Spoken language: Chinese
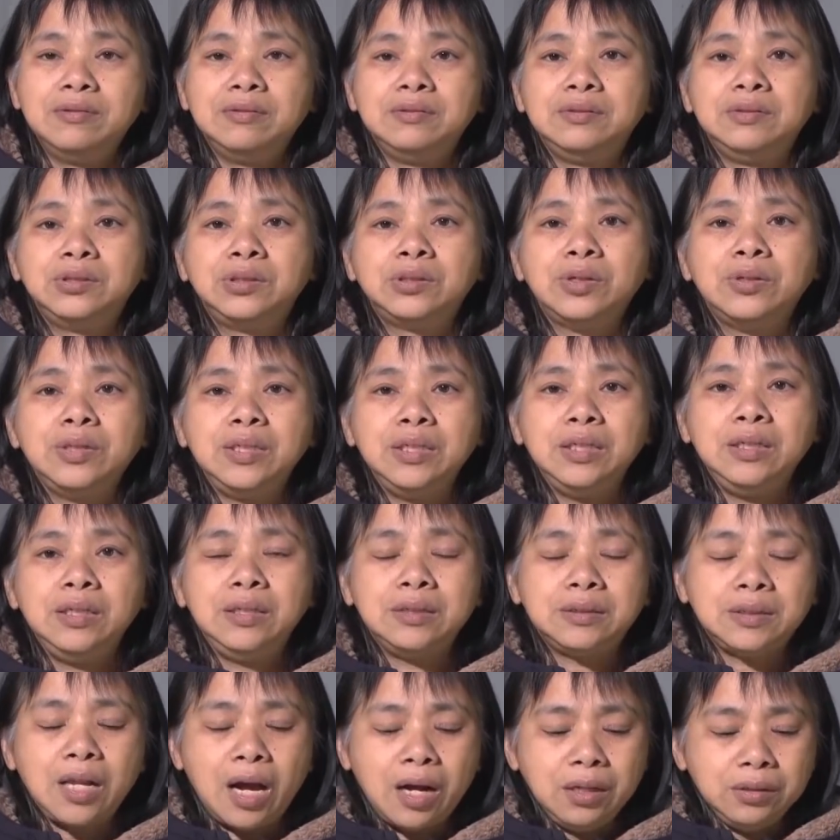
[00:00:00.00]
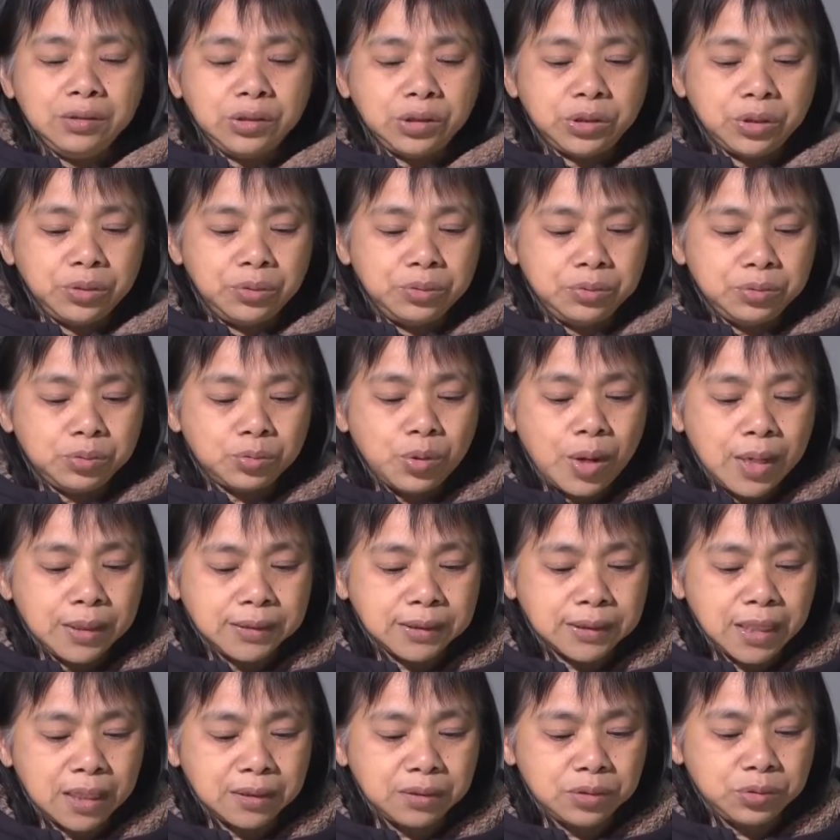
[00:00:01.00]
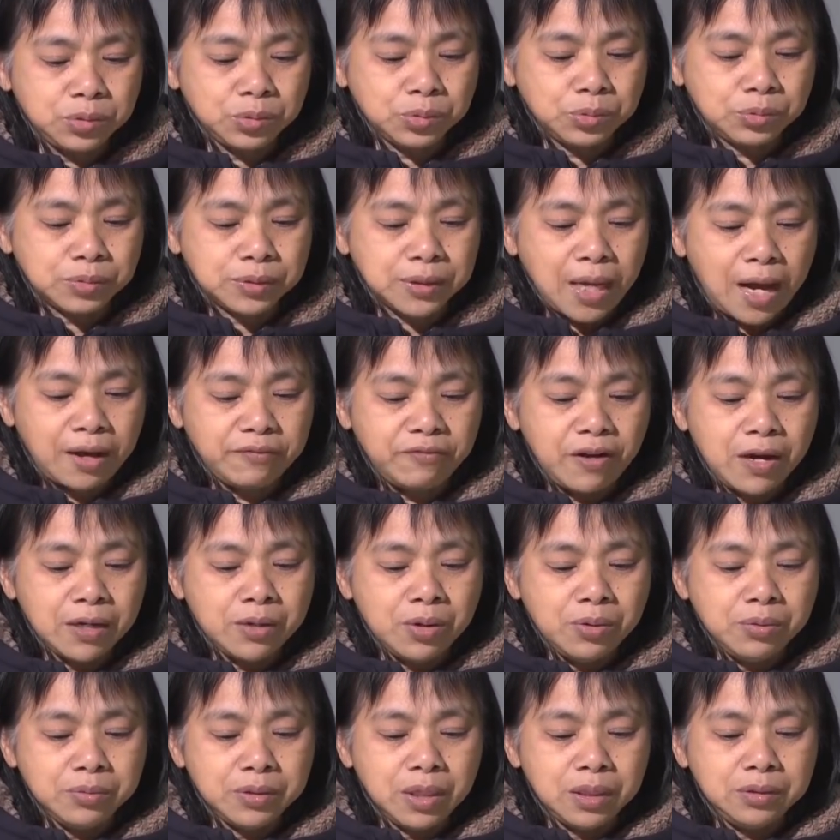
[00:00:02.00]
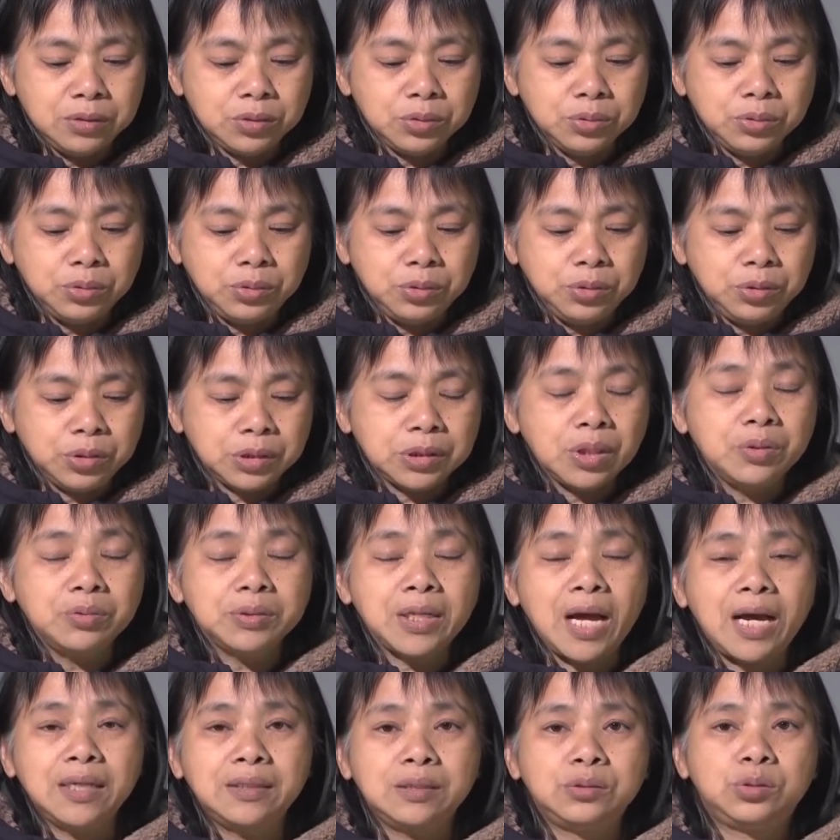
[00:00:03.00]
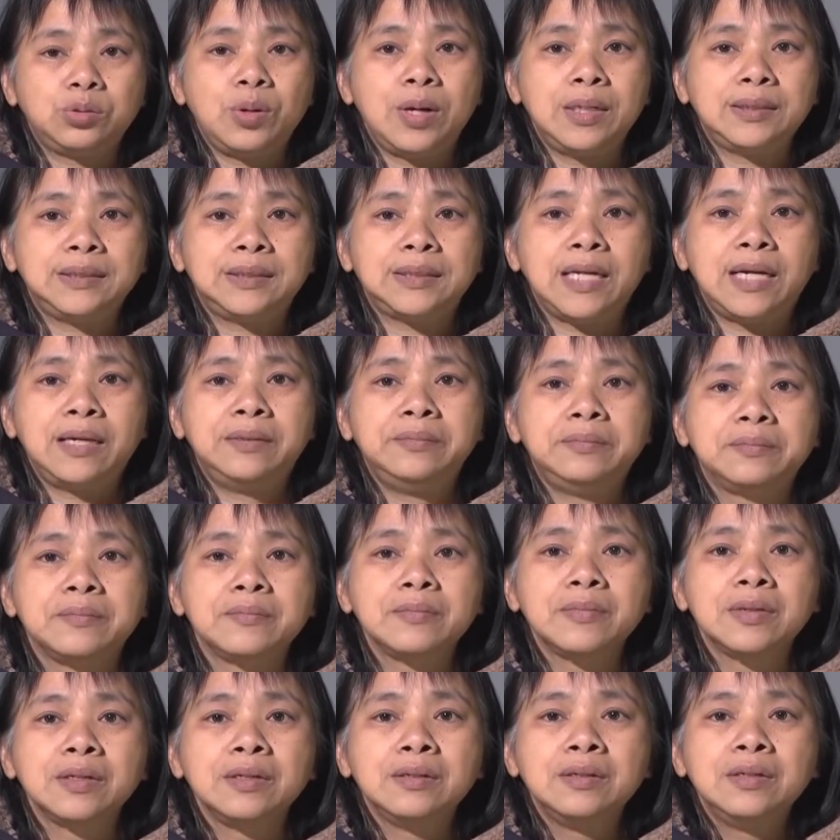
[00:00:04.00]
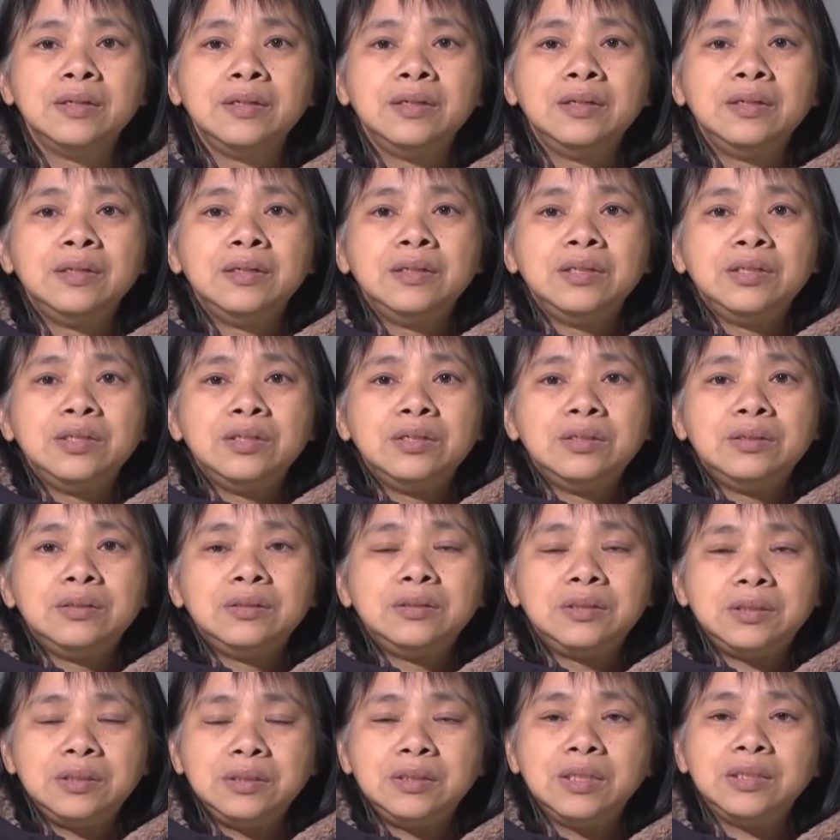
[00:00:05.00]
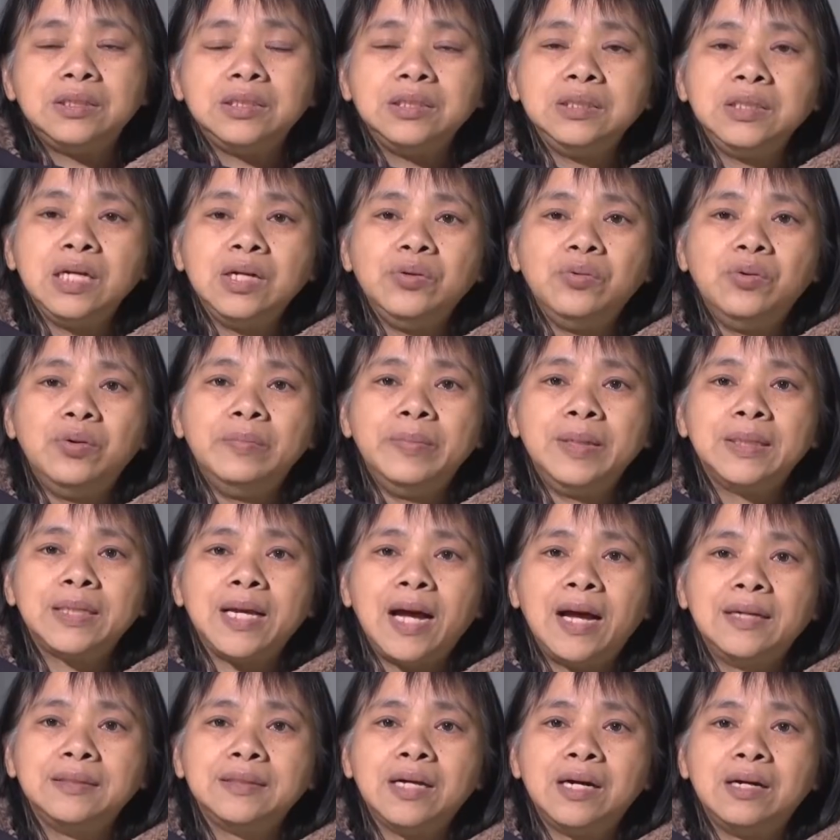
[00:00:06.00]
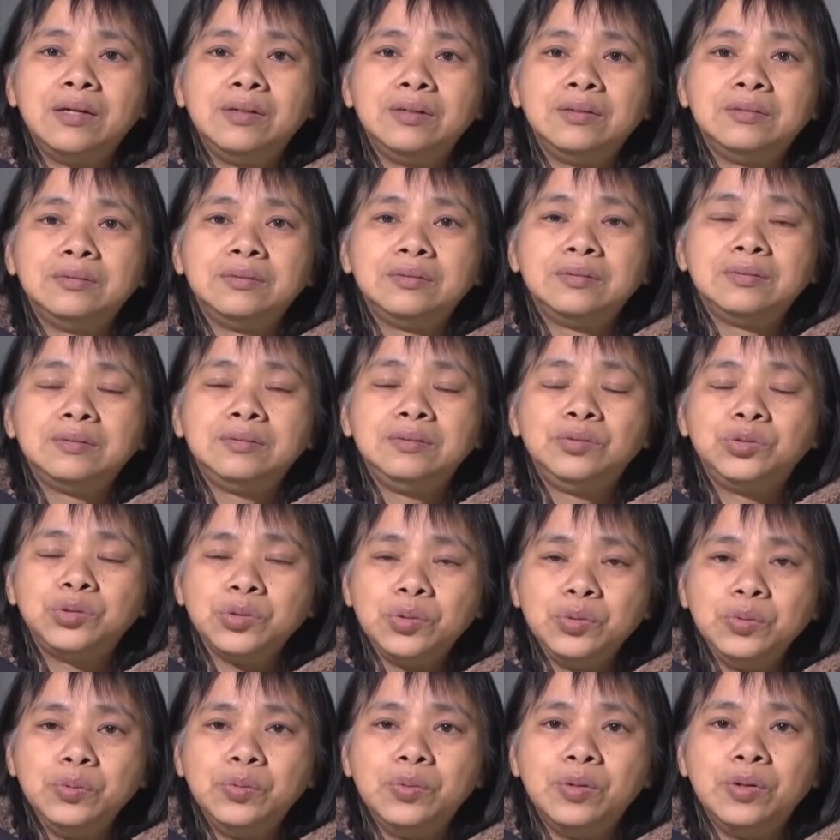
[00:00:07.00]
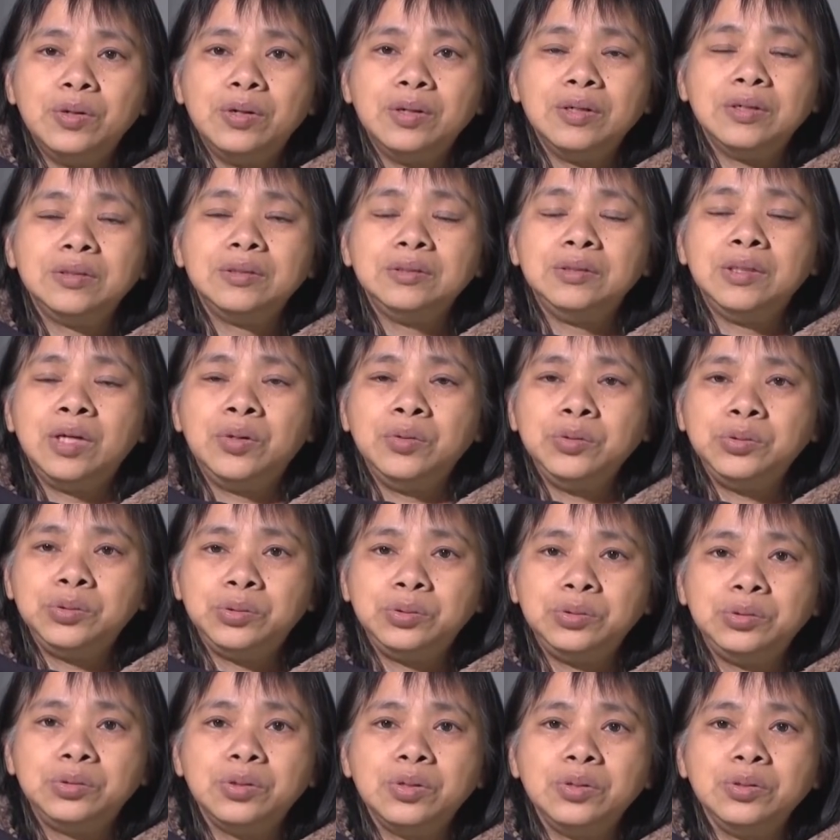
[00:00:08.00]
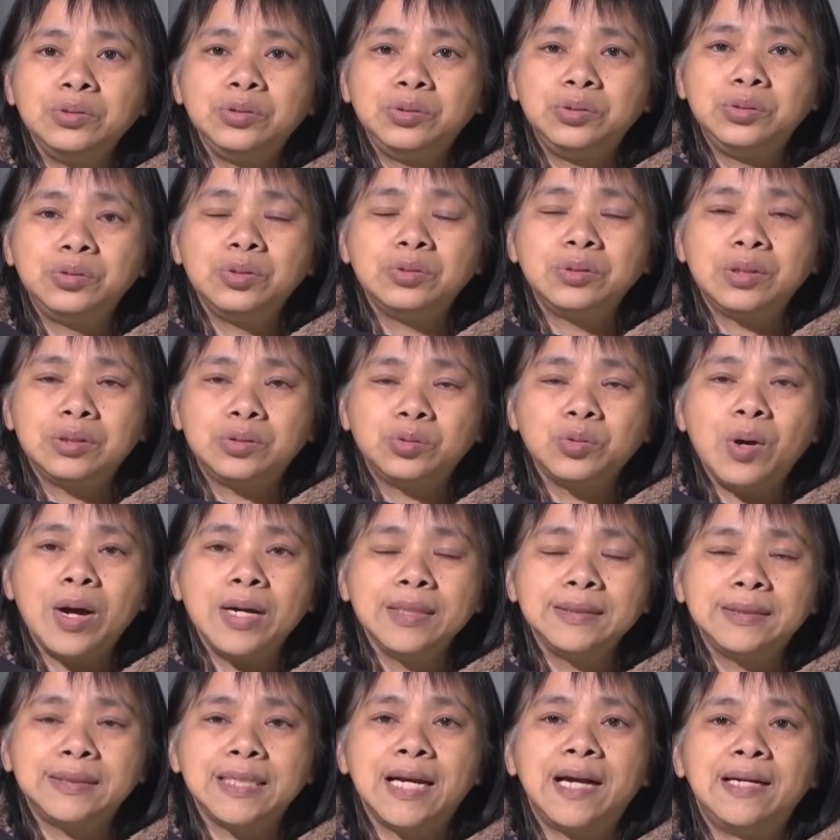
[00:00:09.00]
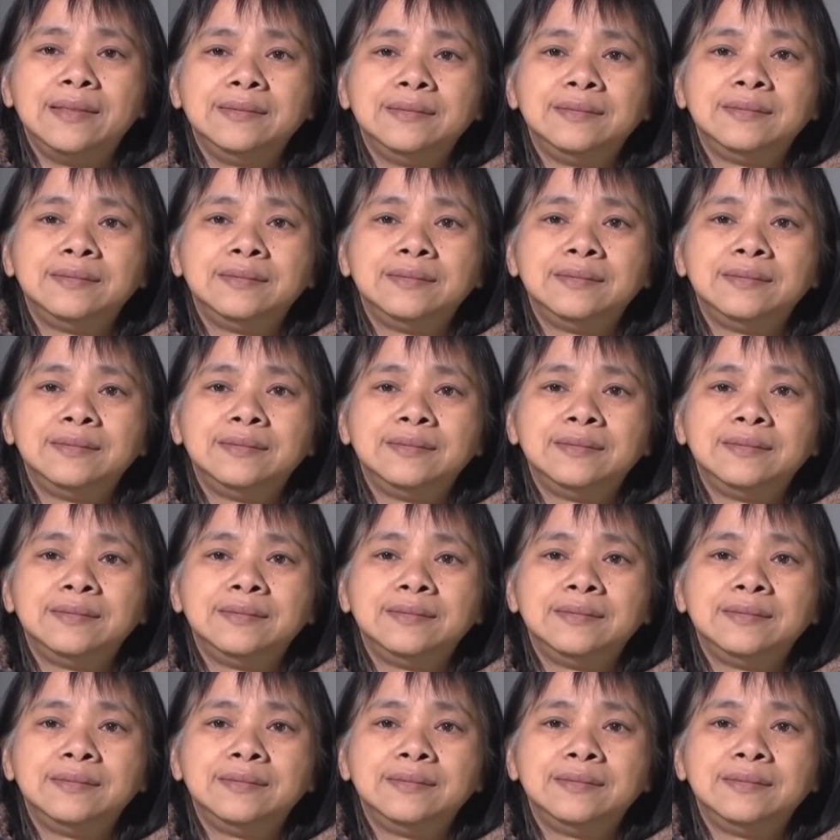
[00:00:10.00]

所以当求庄稼的主打发工人出去收他的庄稼。”是的，今天我们看到中国有许多许多的庄稼，